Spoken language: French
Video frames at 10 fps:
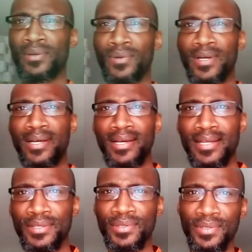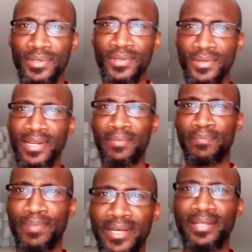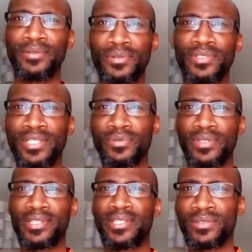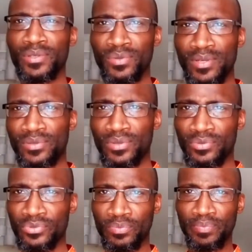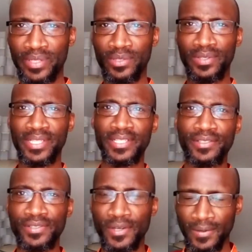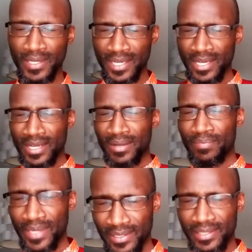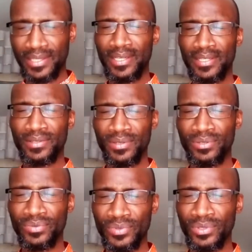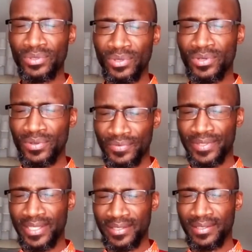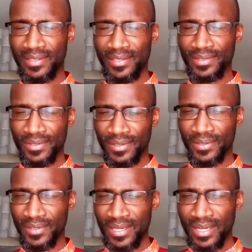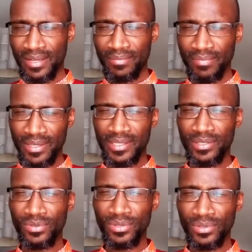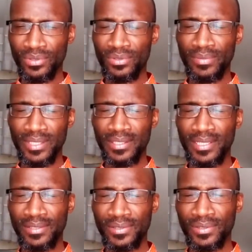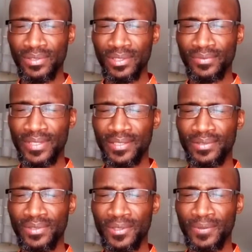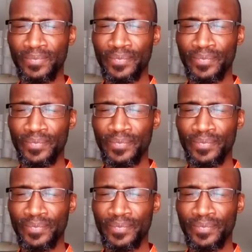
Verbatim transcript: gloire à Dieu, que la paix de Jésus-Christ soit sur vous. Prions un instant. Père céleste, nous voulons te confier ces instants. Bénis ce temps de méditation, et de réflexion,